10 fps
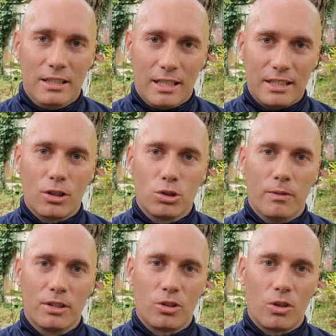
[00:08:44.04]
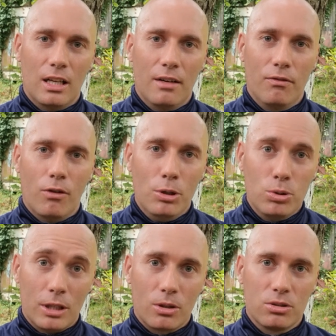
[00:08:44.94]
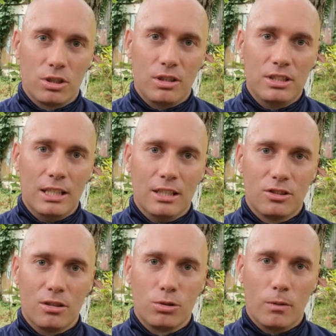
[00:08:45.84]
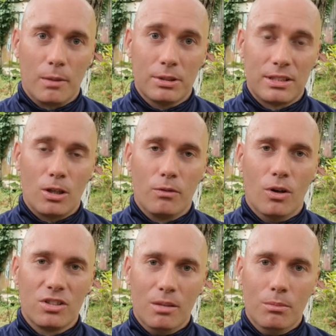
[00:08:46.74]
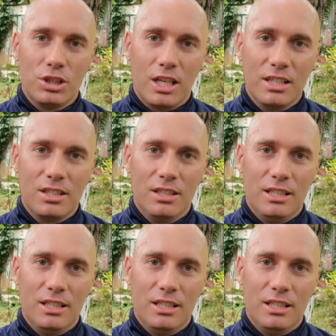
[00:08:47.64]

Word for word: jakiego człowiek dokona w obliczu tego, co się dzieje, co człowiek postanowi o tym myśleć,